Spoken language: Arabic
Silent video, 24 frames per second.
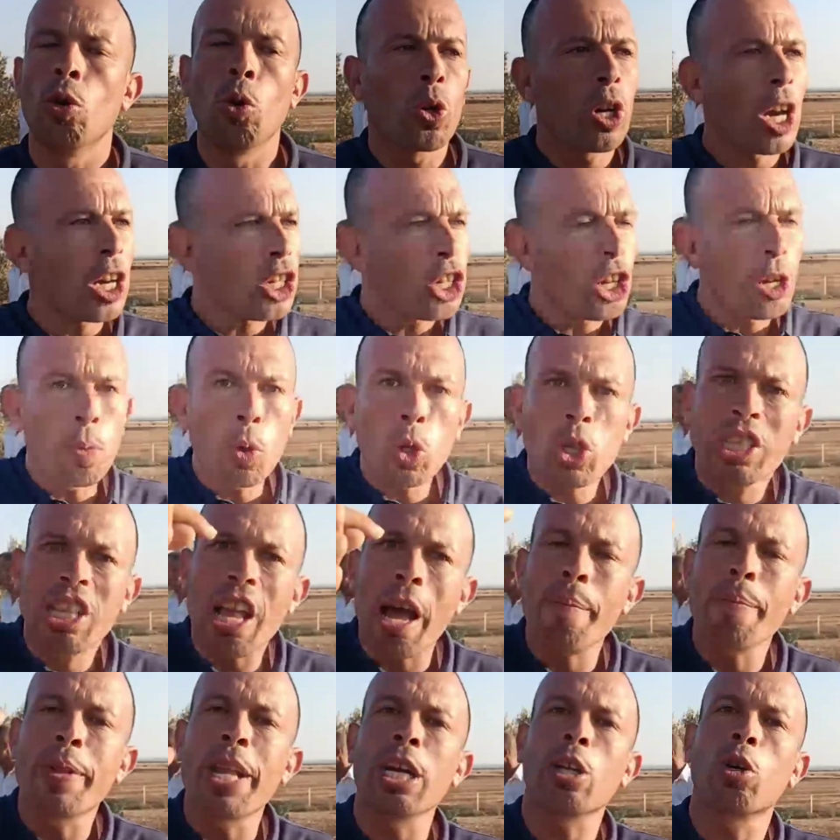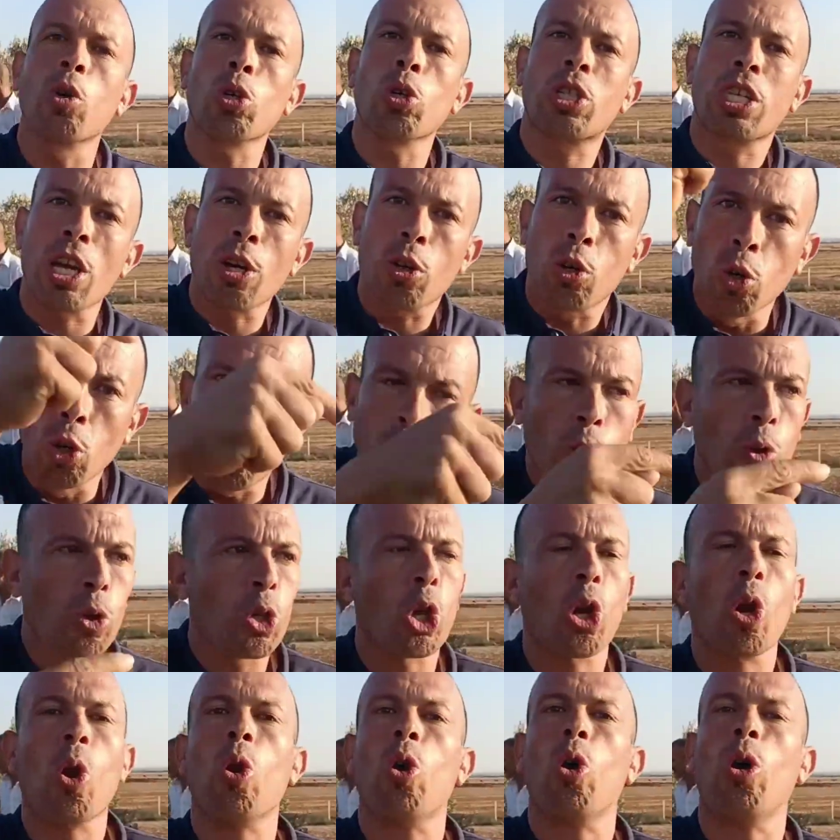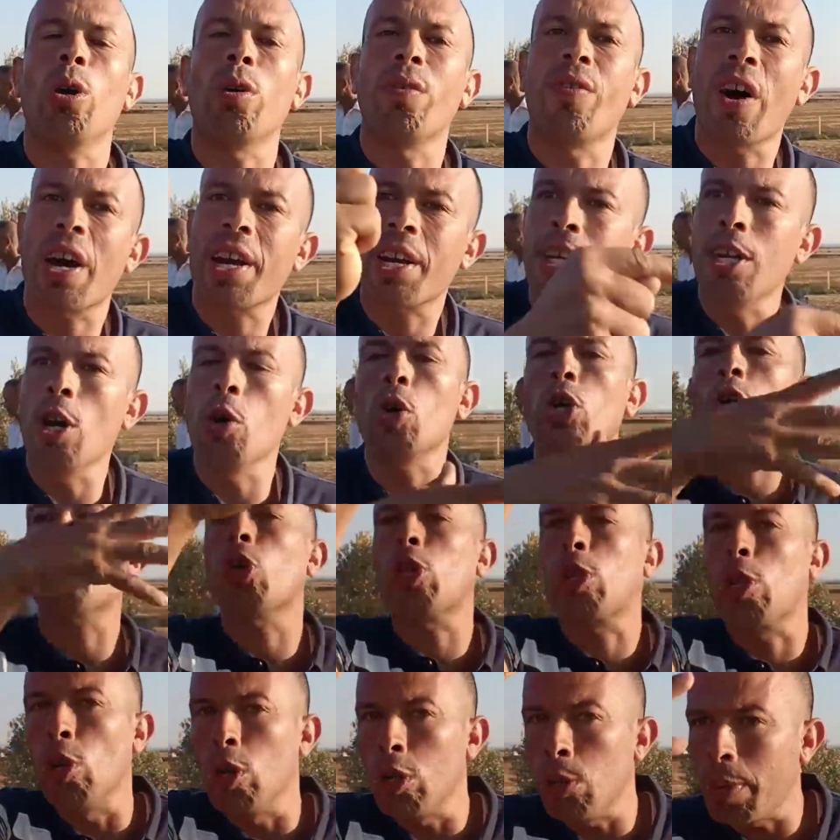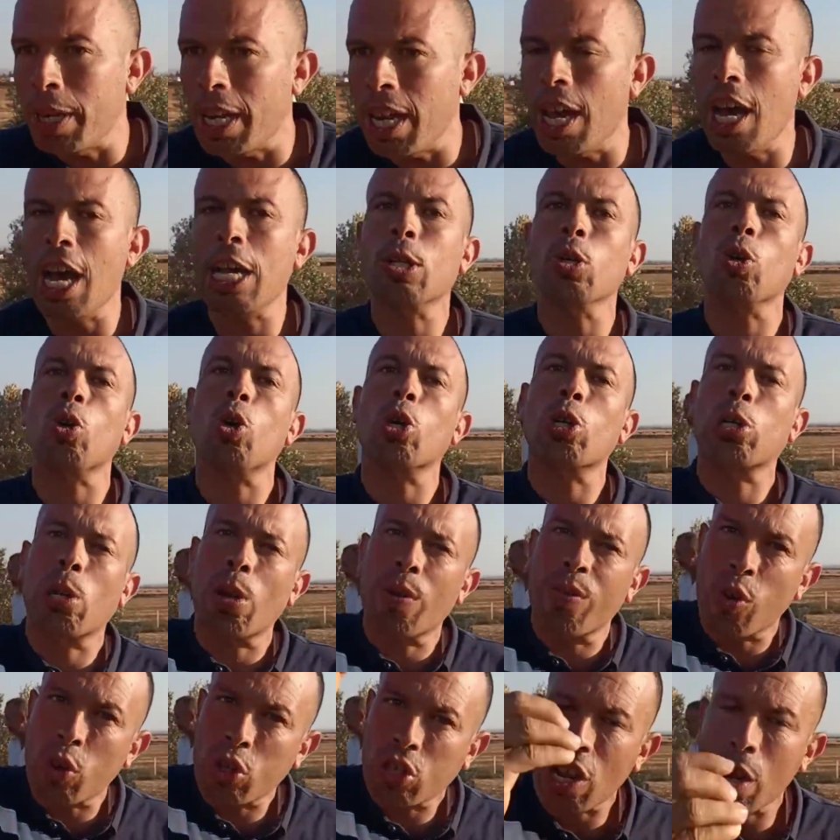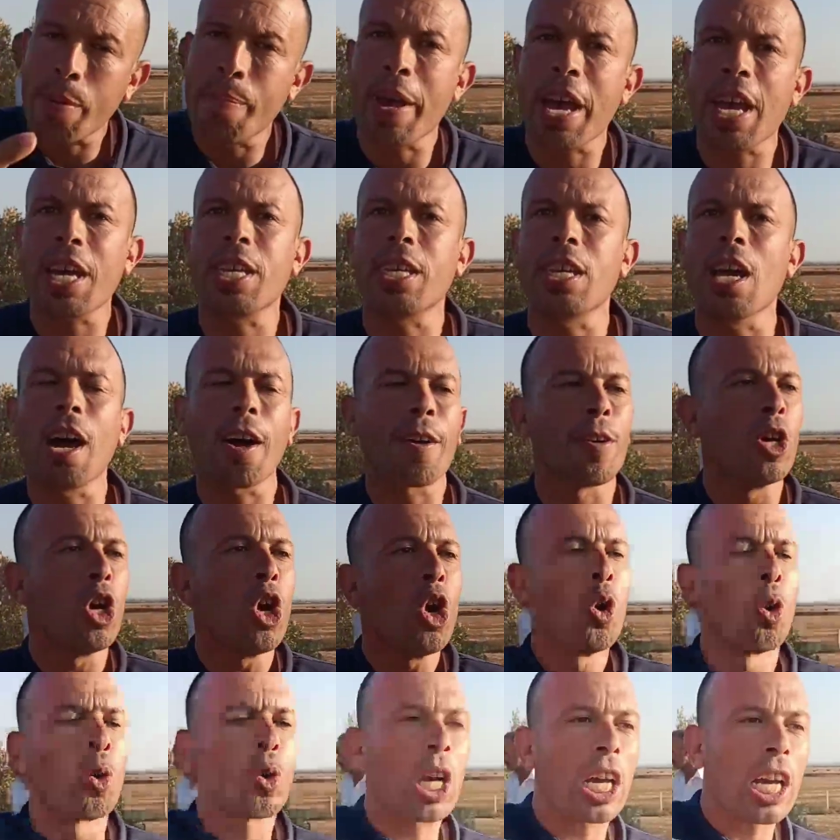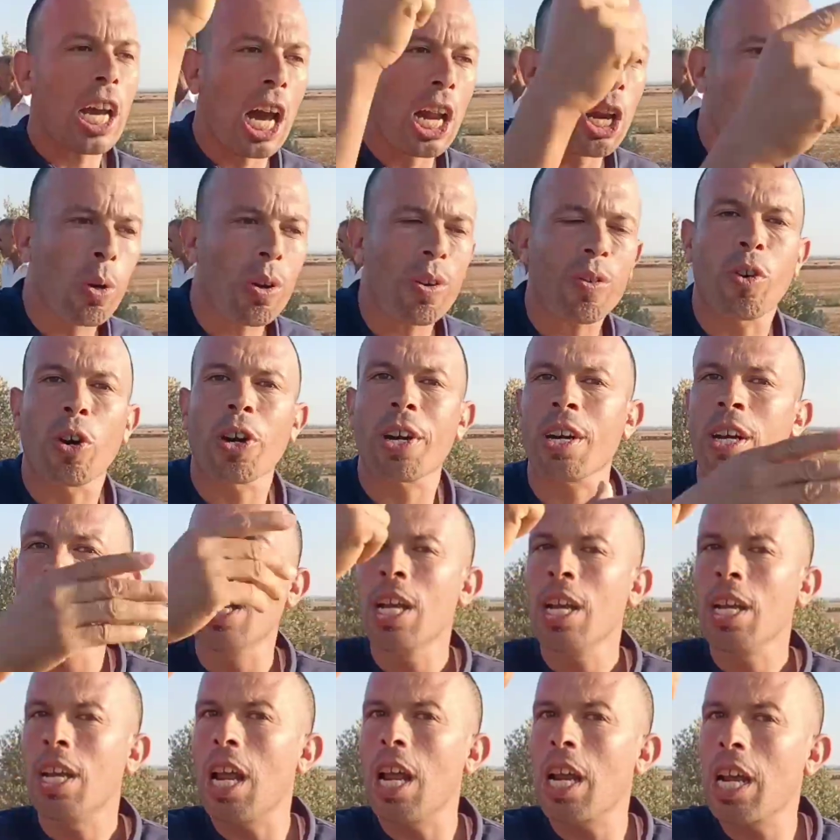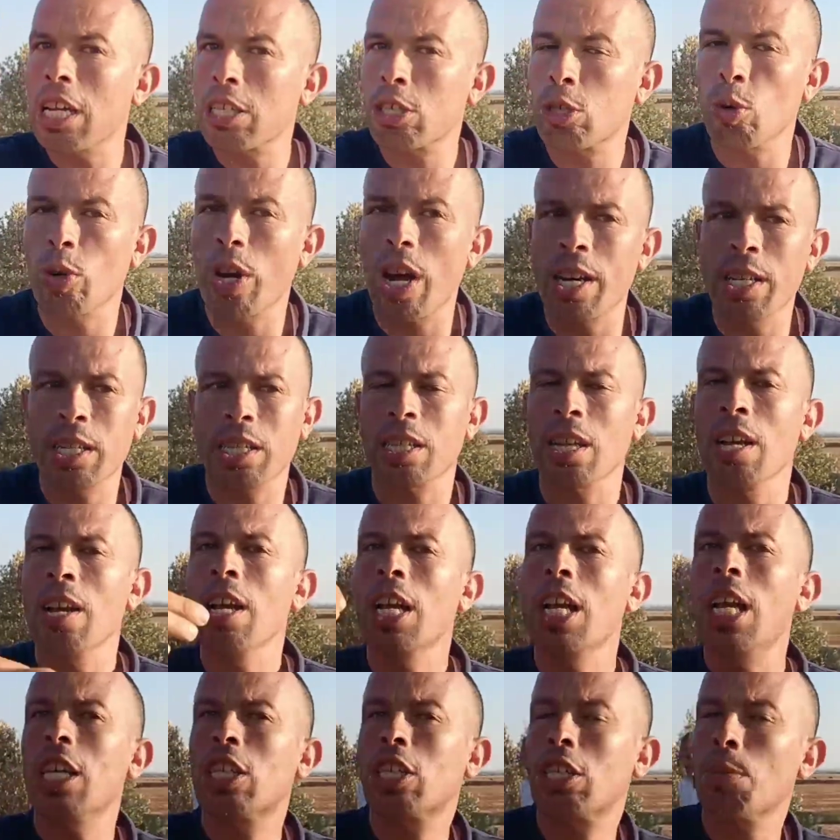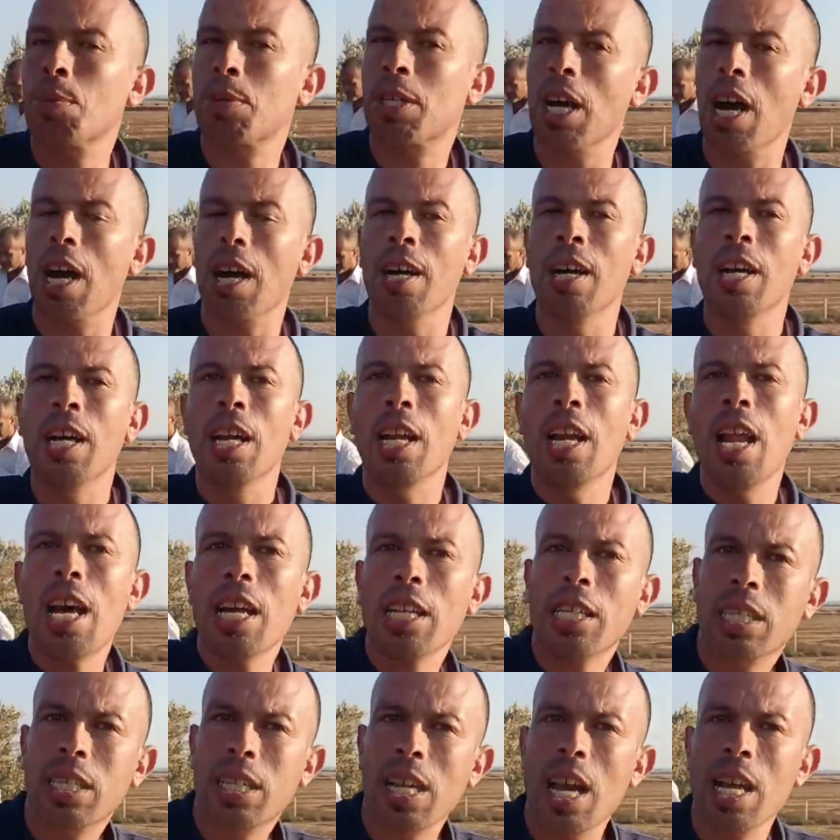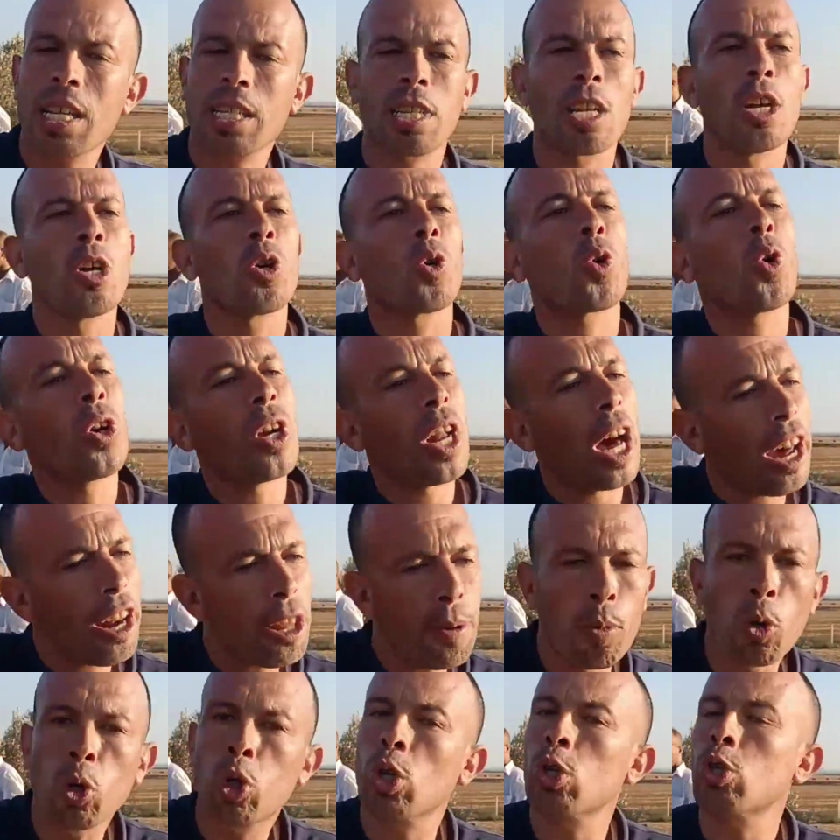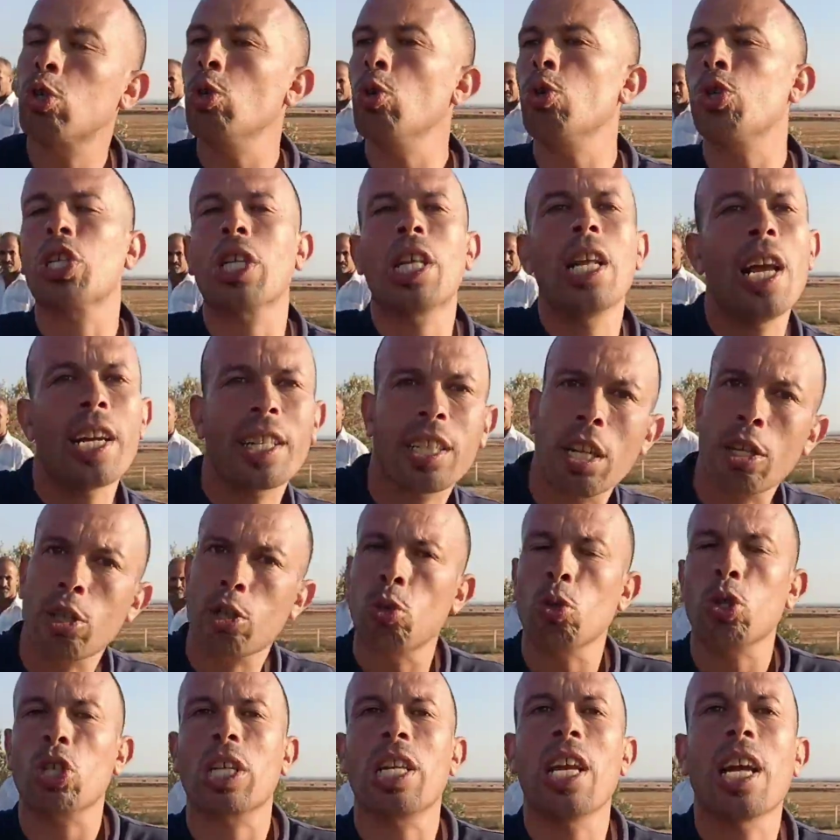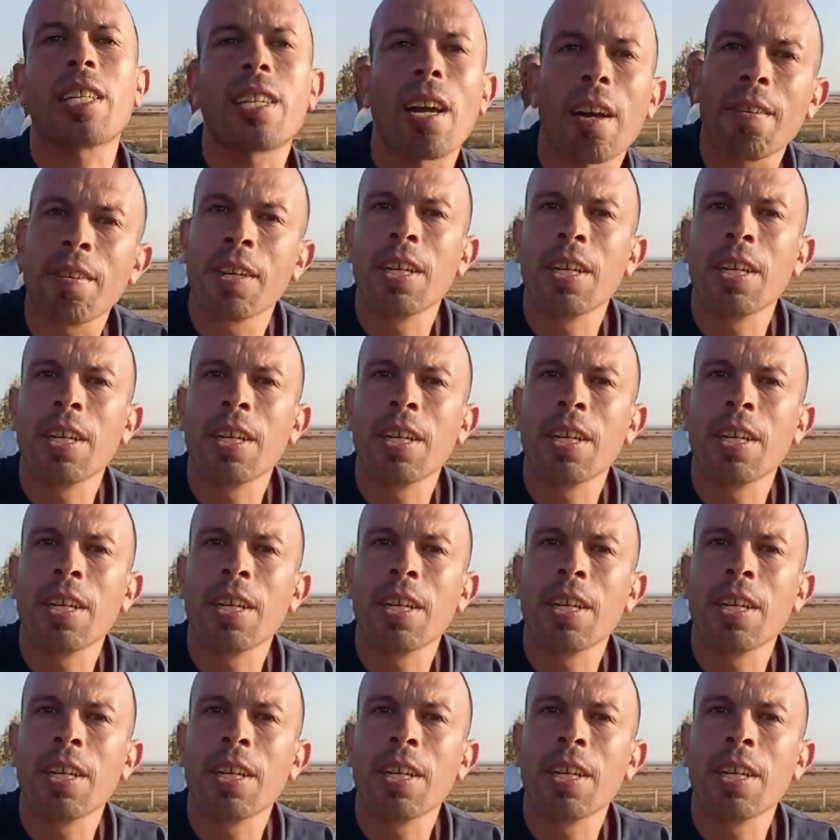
وكيجيبوا الدعم ديال كوتا كوت ويديروا الحفار هنا ويقتلوا البلاد ويقتلوا الفرشه المائيه وكيخليوا الحفر لا لا سورانس لا شبكه لا عساس كل نهار يموتوا جوج ثلاثه جوج ثلاثه